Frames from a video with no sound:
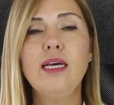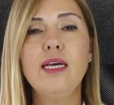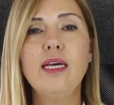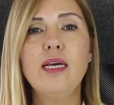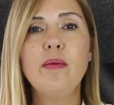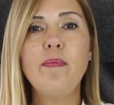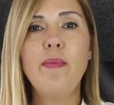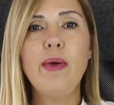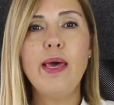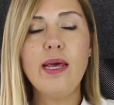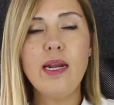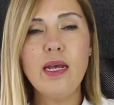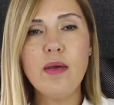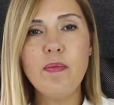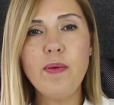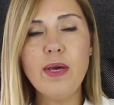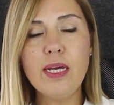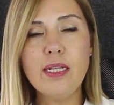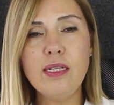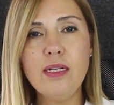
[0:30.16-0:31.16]
E, ee,
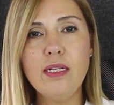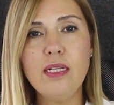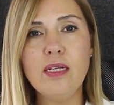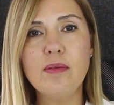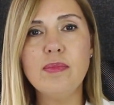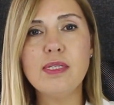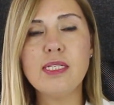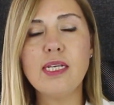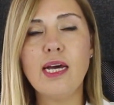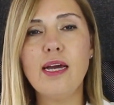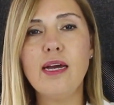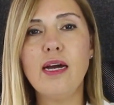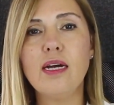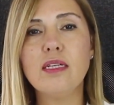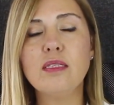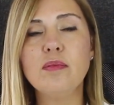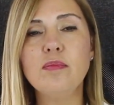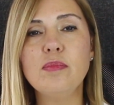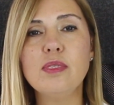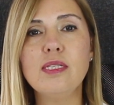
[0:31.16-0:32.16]
PRP dediğimiz
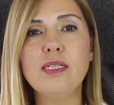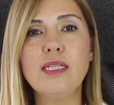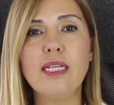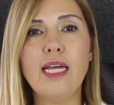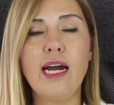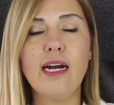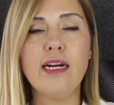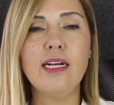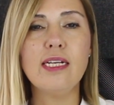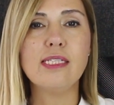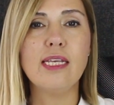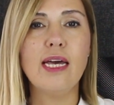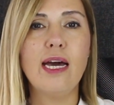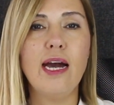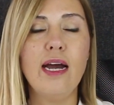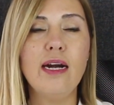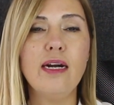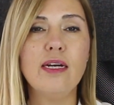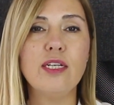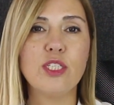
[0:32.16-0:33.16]
hayatımızın neredeyse
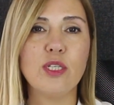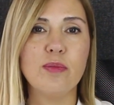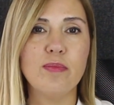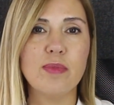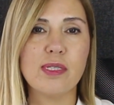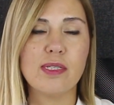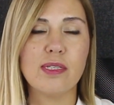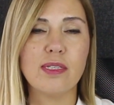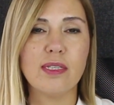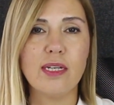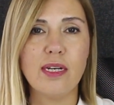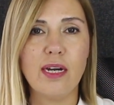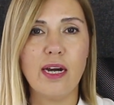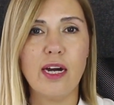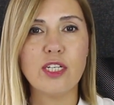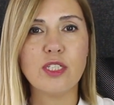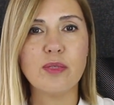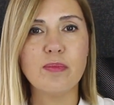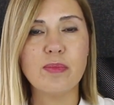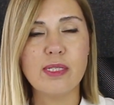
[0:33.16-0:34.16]
her aşamasında
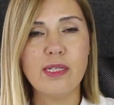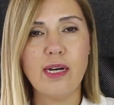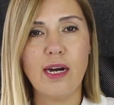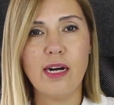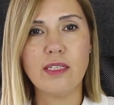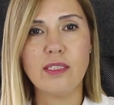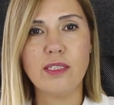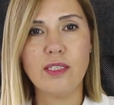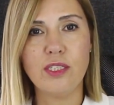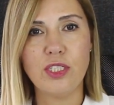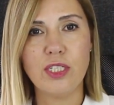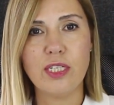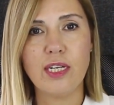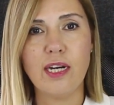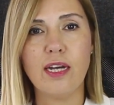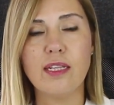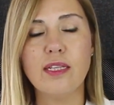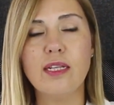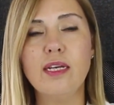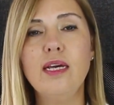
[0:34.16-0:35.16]
karşımıza artık
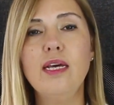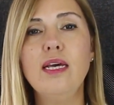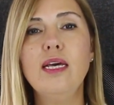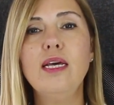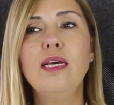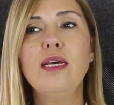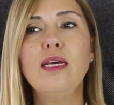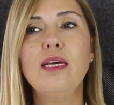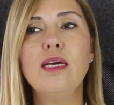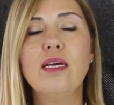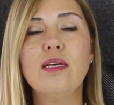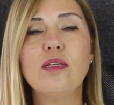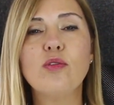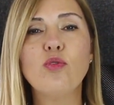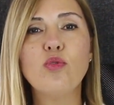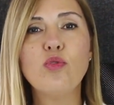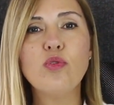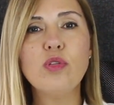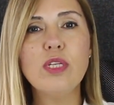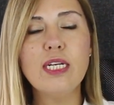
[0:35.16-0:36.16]
çıkan
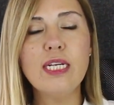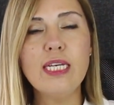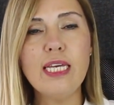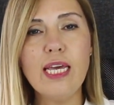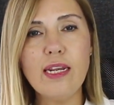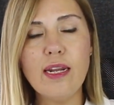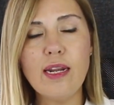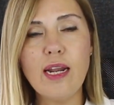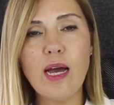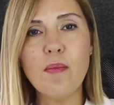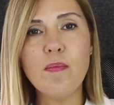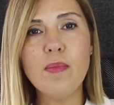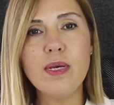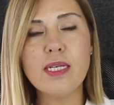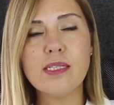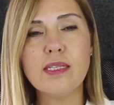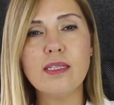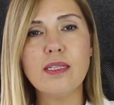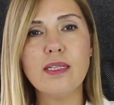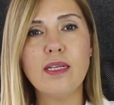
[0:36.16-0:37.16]
e, dokuların
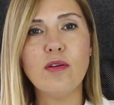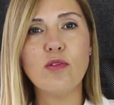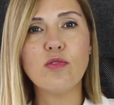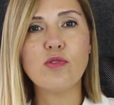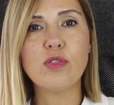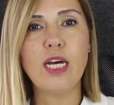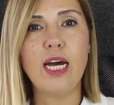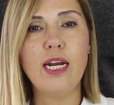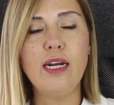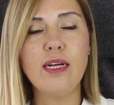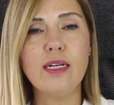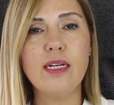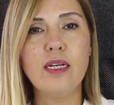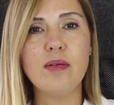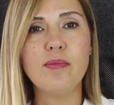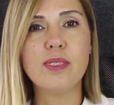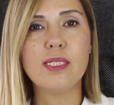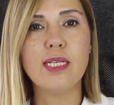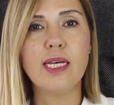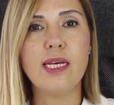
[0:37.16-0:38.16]
yenilenmesinde
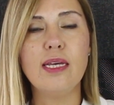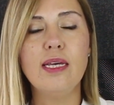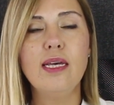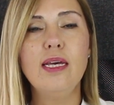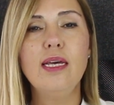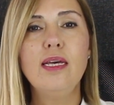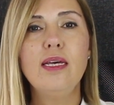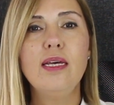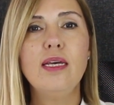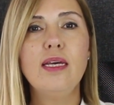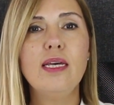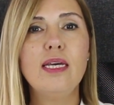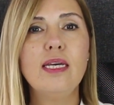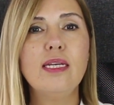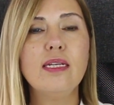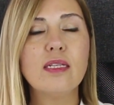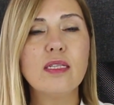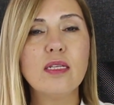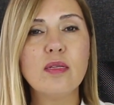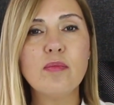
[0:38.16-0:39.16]
özellikle bize e,
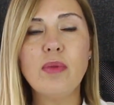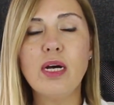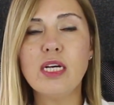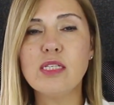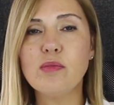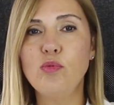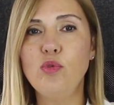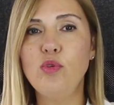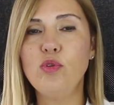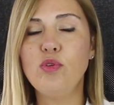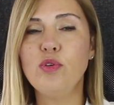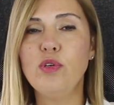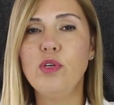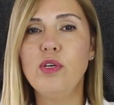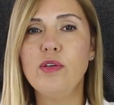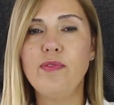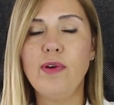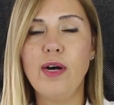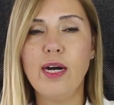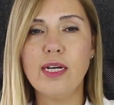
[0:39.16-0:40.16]
inanılmaz büyük
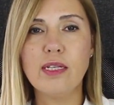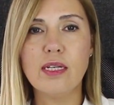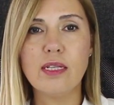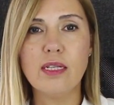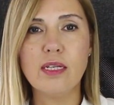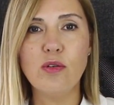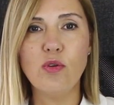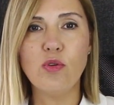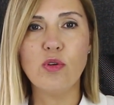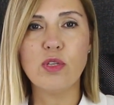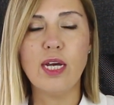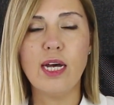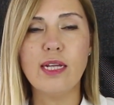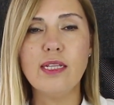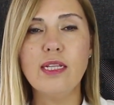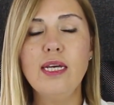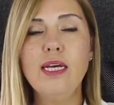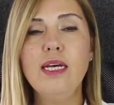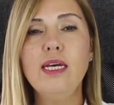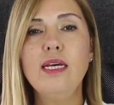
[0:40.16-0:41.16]
e, faydaları
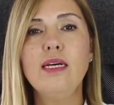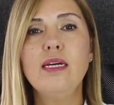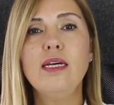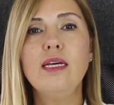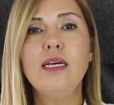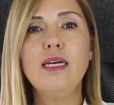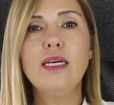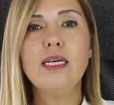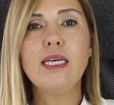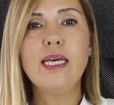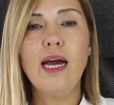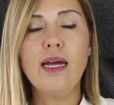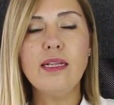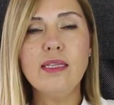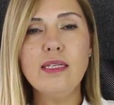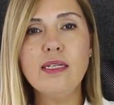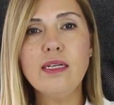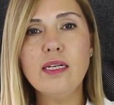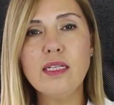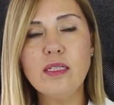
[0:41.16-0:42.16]
olan e,
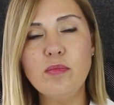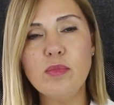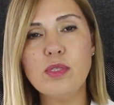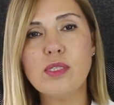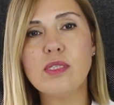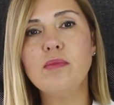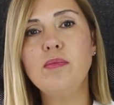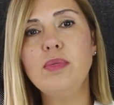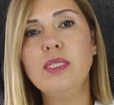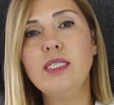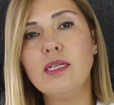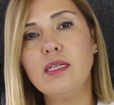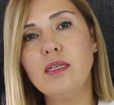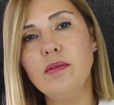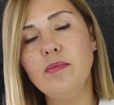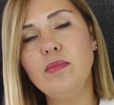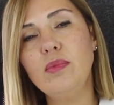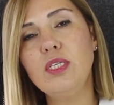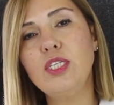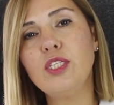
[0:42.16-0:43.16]
kendi kanımızın bir
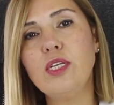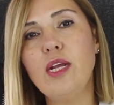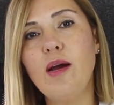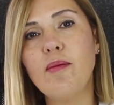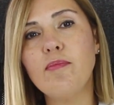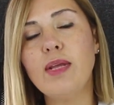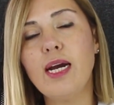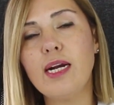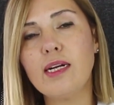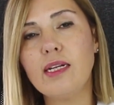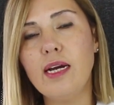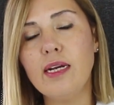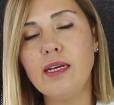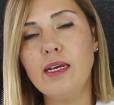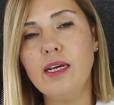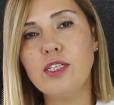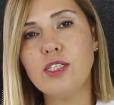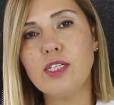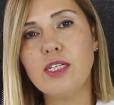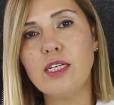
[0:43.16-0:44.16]
takım
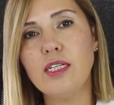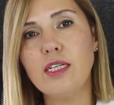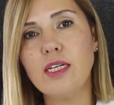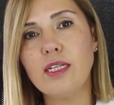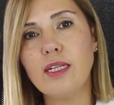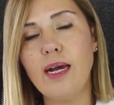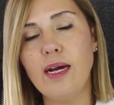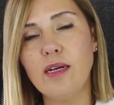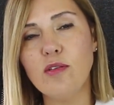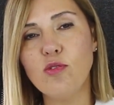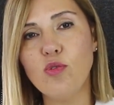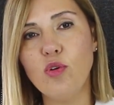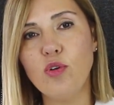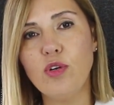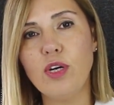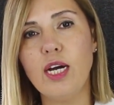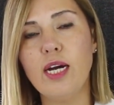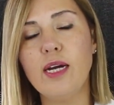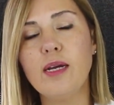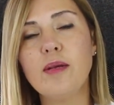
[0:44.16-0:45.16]
işlemlerden geçirildikten
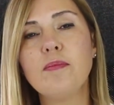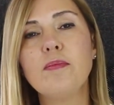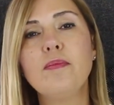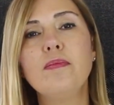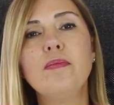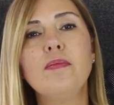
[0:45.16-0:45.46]
sonra